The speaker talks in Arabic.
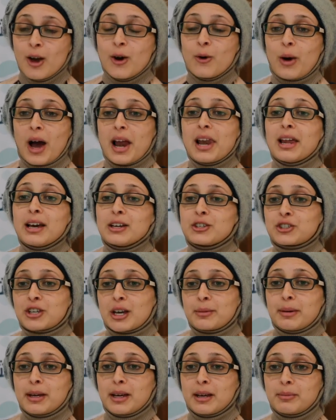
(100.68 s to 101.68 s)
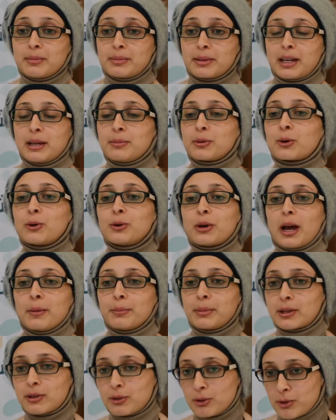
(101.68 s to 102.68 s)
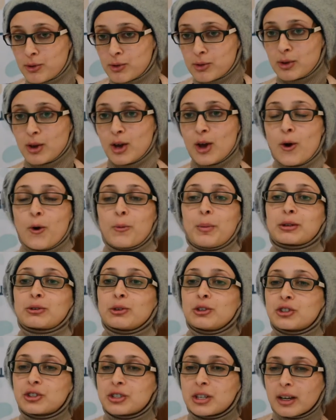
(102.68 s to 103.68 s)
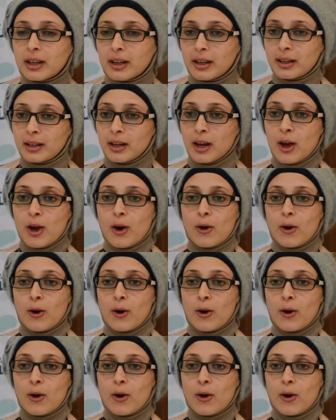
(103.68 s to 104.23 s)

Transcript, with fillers: وهلا الشباب يلي بيكون عم بيدرس وبده يشتغل